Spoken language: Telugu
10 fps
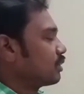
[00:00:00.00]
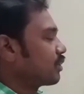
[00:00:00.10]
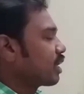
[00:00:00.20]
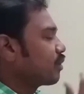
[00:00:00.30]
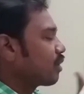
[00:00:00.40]

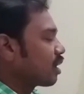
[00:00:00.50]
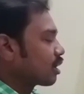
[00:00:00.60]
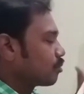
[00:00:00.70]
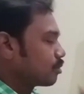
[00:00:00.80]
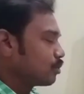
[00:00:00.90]
శైవ
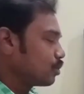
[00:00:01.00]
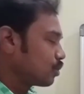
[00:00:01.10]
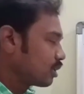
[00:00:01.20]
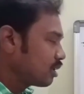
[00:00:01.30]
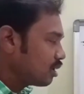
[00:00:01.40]
ఆగమంలో
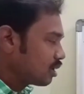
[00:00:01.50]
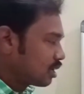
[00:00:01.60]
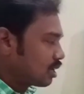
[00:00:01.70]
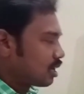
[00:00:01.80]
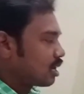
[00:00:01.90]
కూడా
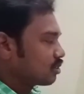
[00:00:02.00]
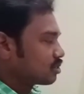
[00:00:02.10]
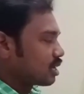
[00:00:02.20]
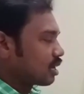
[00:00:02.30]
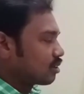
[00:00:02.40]
నాలుగు
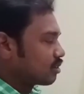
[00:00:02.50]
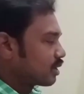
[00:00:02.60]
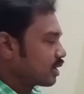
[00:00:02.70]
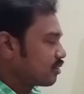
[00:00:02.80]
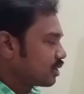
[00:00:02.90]
శాఖలు
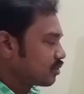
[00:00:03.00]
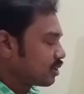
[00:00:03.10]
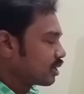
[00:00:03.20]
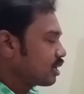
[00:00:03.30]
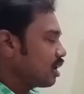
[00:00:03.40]
ఉన్నాయి అవి
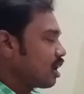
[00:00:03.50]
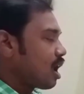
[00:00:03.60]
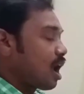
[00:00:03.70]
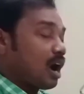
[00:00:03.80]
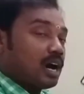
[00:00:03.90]
ఏంటంటే
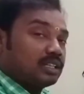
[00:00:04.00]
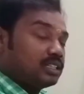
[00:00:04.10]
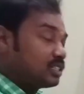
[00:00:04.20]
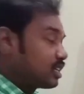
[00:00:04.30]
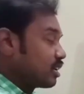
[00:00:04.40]

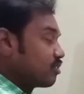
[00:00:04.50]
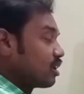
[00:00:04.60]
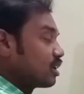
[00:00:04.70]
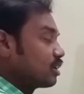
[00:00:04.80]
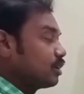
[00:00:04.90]
ఆది శైవ
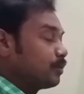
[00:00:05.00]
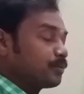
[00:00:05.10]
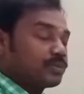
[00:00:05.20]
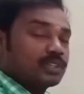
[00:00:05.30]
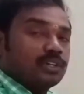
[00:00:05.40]
అని
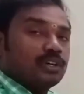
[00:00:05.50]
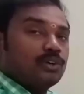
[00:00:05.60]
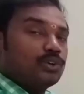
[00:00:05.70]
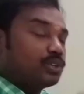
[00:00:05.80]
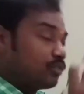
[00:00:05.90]

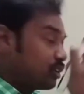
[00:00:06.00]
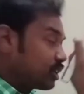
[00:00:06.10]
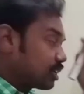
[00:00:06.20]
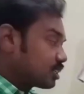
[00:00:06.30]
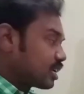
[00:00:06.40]
రెండోది
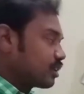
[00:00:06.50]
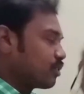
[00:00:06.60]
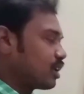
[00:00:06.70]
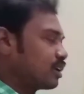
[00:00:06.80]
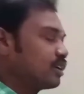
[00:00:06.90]
వీర శైవ
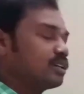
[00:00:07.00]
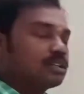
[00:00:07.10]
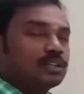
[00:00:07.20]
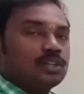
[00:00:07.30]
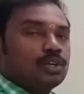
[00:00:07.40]
అని
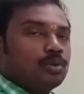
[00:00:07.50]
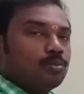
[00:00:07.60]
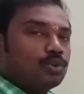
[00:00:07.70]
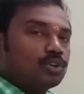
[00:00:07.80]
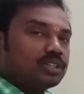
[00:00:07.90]

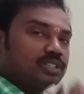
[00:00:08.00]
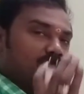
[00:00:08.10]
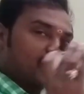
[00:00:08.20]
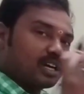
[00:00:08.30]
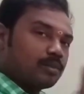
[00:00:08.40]
మూడోది
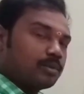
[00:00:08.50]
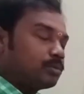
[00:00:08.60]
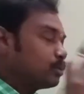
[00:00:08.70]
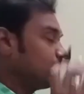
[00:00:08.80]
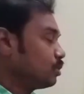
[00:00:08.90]

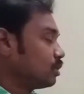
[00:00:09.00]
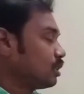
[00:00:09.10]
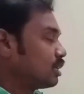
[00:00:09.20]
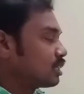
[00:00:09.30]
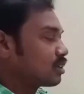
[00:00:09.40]
జంగమము
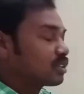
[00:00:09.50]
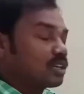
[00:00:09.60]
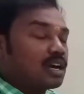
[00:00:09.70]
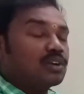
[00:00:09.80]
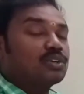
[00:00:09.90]
తర్వాత
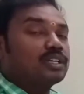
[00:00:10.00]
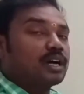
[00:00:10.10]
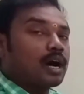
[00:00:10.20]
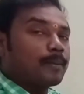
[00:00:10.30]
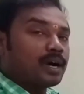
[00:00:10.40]
నాలుగోది
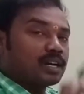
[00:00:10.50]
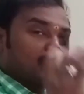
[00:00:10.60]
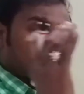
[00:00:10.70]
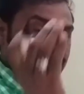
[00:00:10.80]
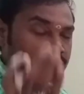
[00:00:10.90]

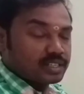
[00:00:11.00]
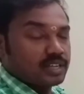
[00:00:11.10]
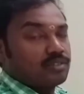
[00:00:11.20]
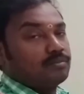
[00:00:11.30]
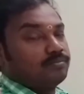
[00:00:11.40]
కాపాలిక
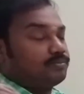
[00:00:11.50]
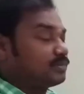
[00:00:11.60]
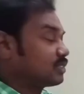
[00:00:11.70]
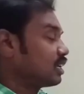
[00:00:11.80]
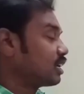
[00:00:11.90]
శైవం
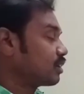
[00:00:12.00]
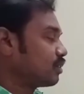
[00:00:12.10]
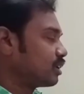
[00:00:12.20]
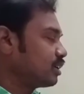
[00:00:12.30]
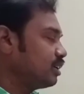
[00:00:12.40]

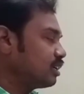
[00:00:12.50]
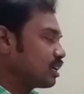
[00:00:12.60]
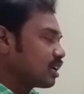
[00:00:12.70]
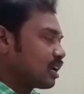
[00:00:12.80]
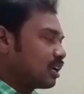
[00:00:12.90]
అనేటువంటి
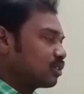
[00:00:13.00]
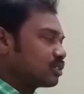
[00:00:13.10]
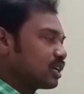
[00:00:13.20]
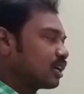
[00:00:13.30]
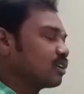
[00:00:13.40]
నాలుగు
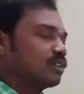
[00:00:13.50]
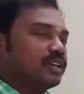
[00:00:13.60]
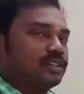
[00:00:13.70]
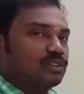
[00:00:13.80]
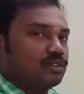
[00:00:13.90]
శాఖలు
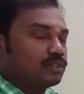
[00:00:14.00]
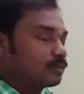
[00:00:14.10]
ఉన్నాయి ఇందులో